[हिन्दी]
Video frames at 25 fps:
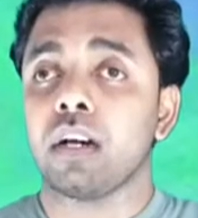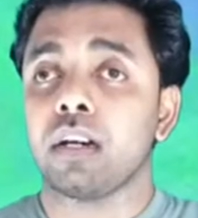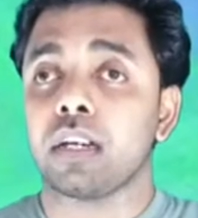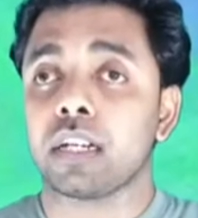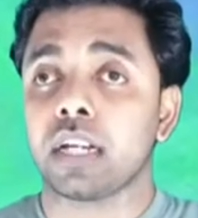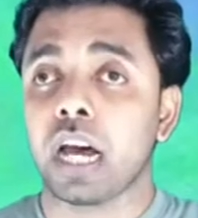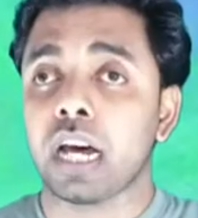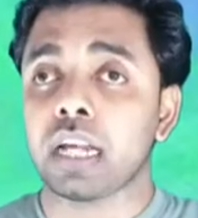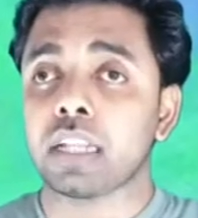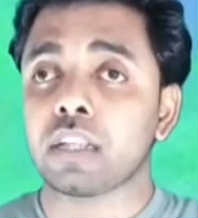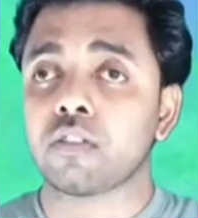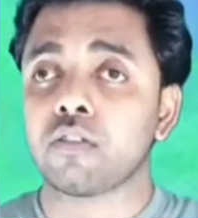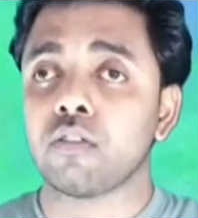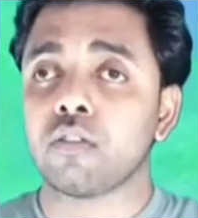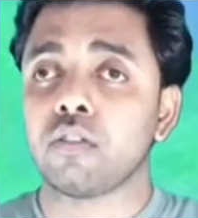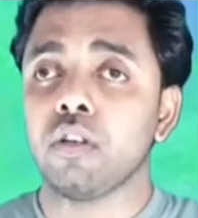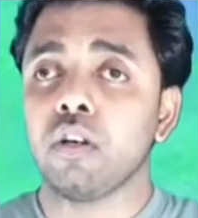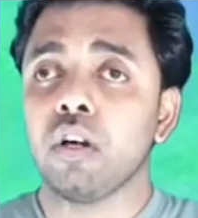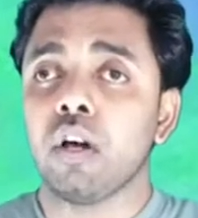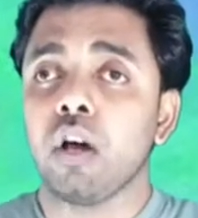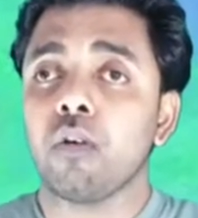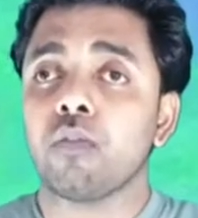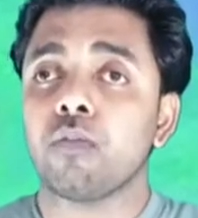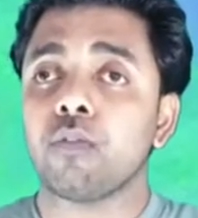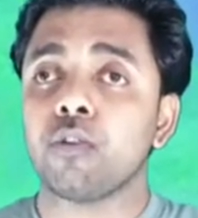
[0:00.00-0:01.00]
रात को
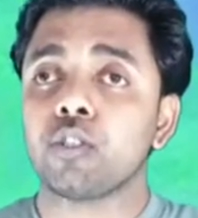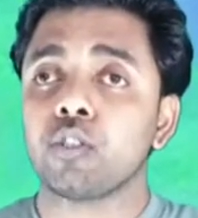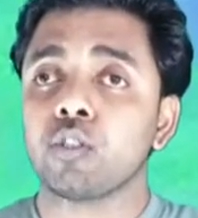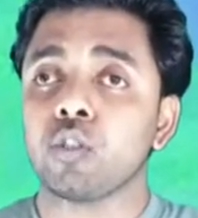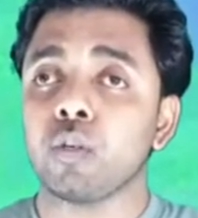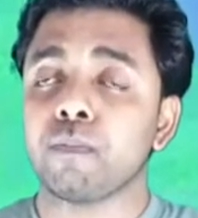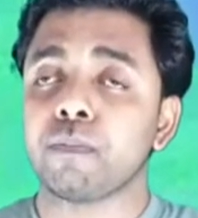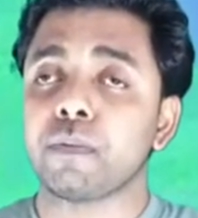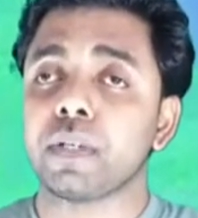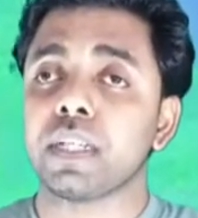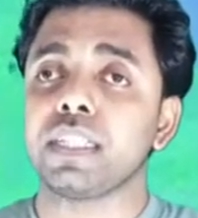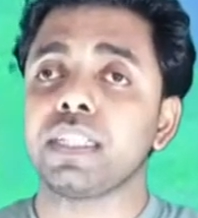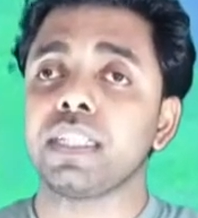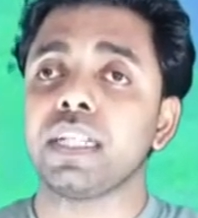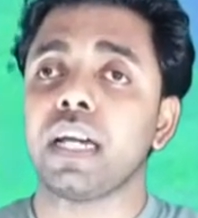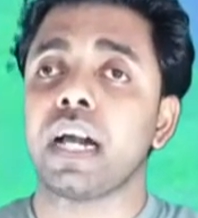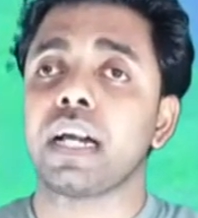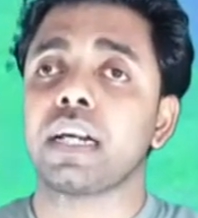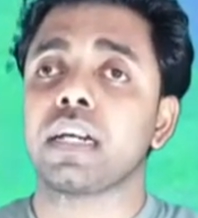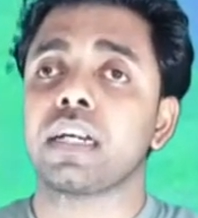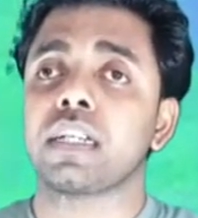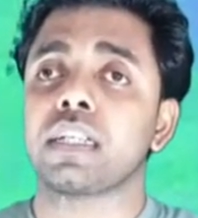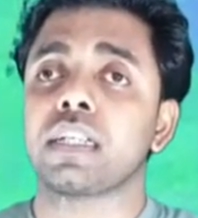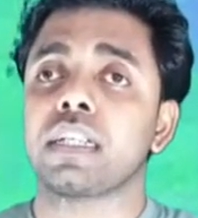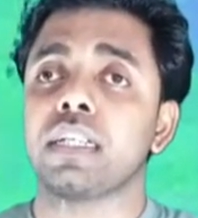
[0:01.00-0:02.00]
वो छुपके से
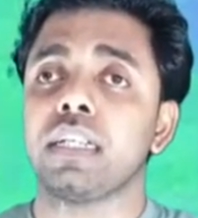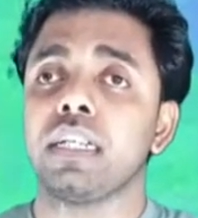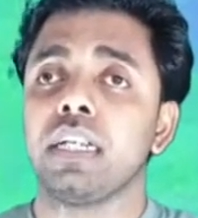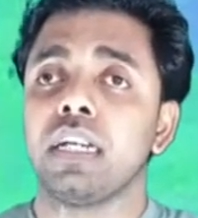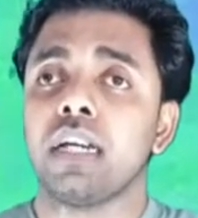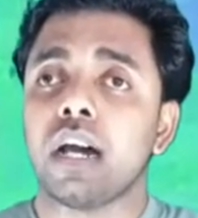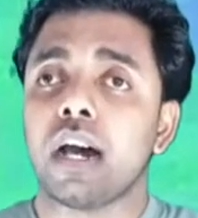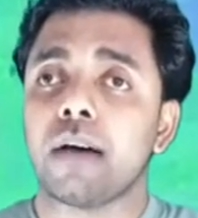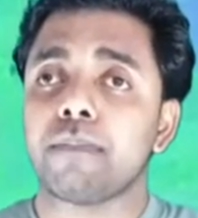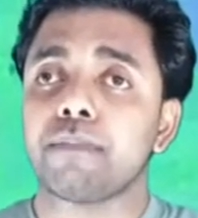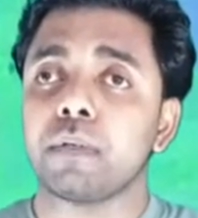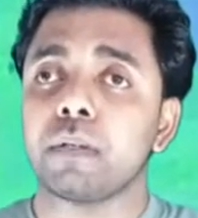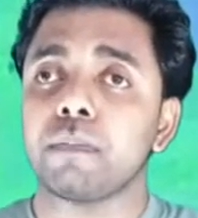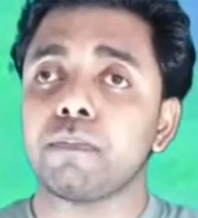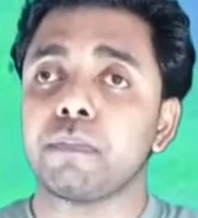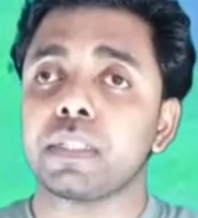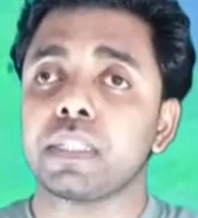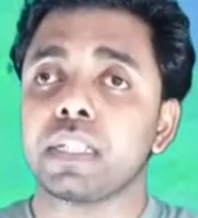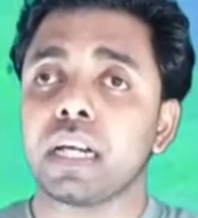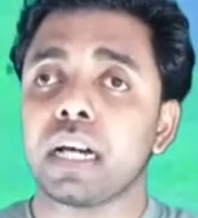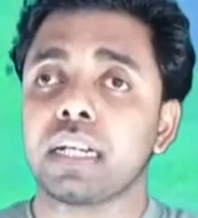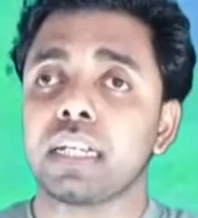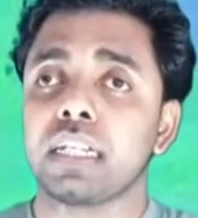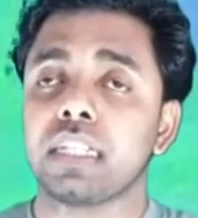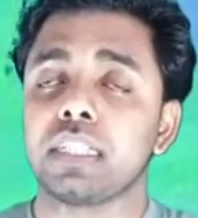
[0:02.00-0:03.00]
आकर के अपने
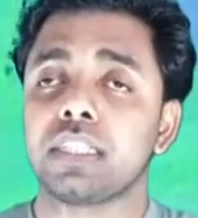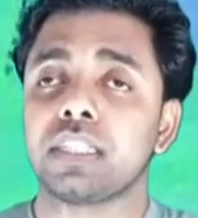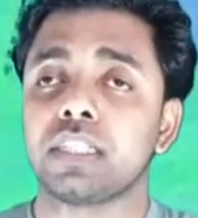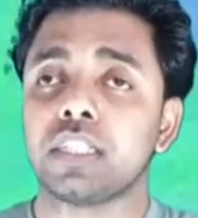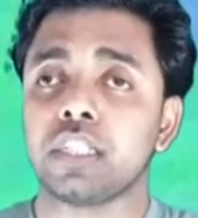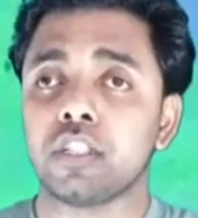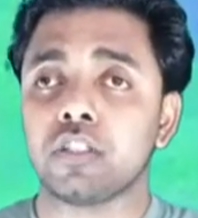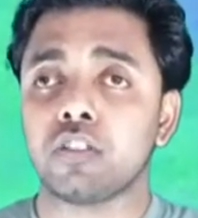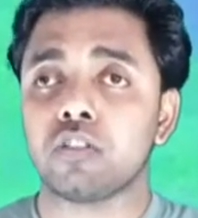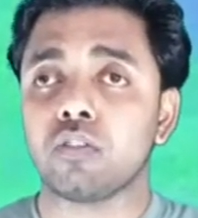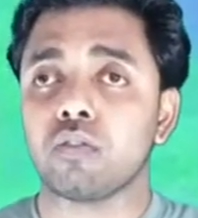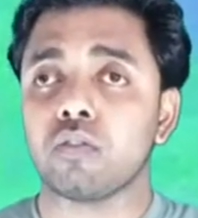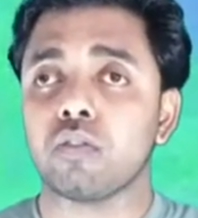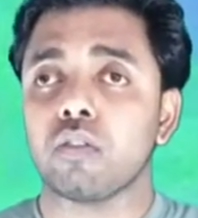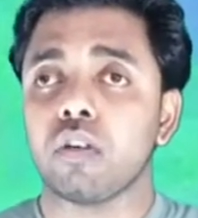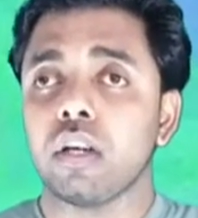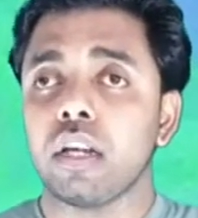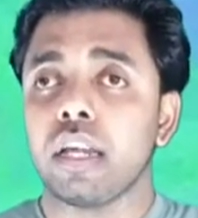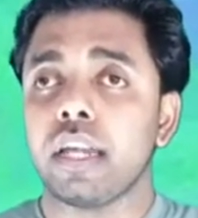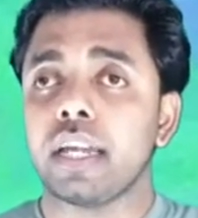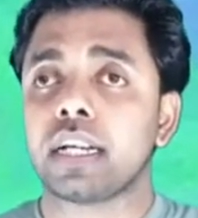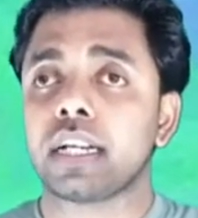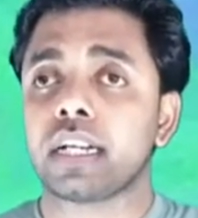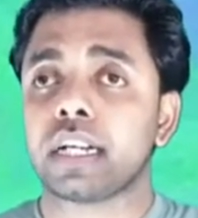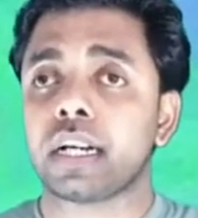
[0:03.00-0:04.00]
पिता के सिर को
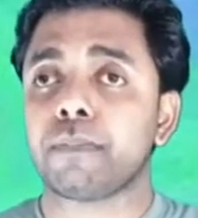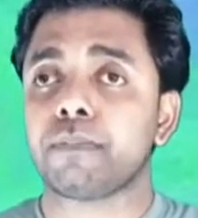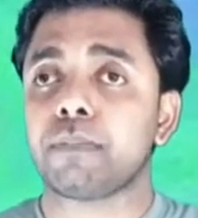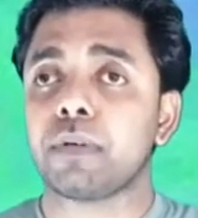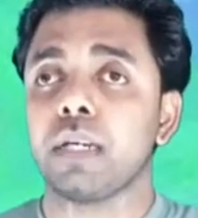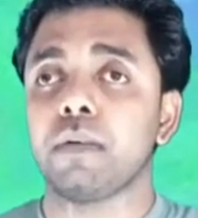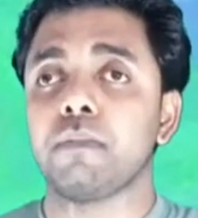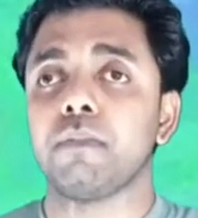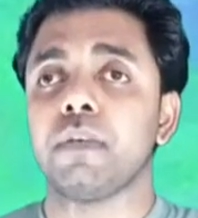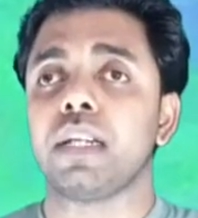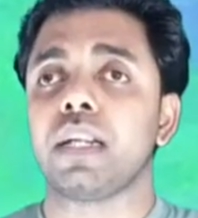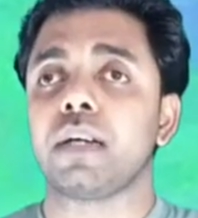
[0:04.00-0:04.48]
एक कपड़े में